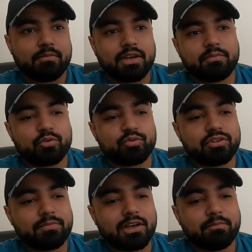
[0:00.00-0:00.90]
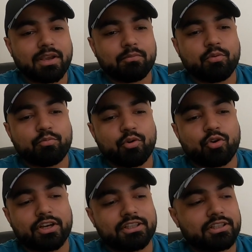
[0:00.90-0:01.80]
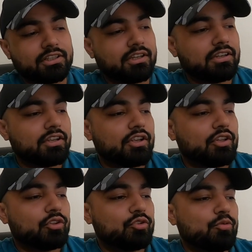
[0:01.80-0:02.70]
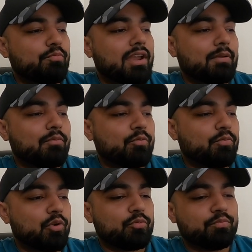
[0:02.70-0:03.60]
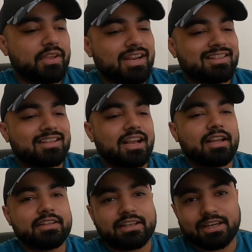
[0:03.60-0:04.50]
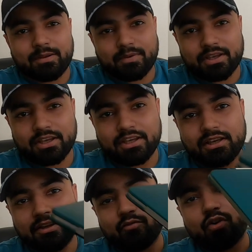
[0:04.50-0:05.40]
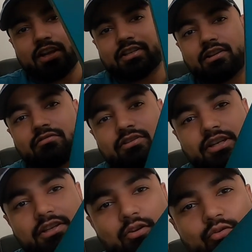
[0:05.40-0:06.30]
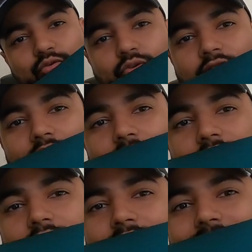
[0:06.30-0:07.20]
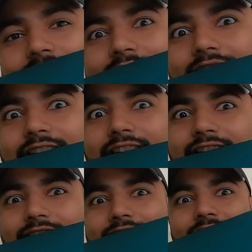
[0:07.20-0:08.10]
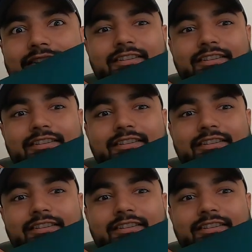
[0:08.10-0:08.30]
कि मैंने भी कुछ दिन पहले मैकबुक प्रो ख़रीदा था तो जो मैकबुक प्रो मेरा था दिखने में वो आजकल कुछ ऐसा हो चुका है ग्रीन कलर का